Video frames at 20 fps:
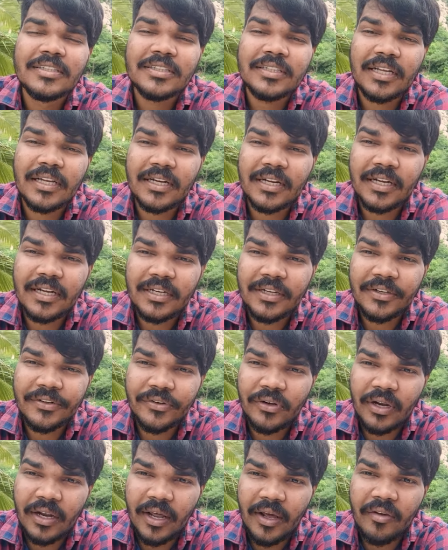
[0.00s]
సరిగ్గా
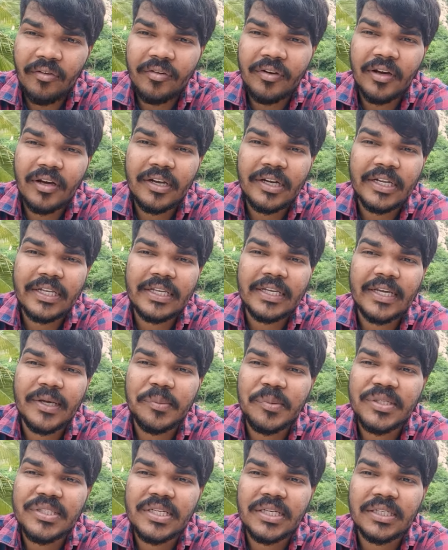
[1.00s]
నేను లైవ్ కానీ
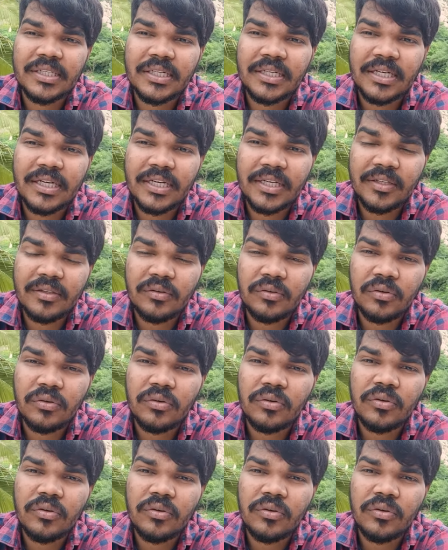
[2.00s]
ఏమీ చేయట్లేదు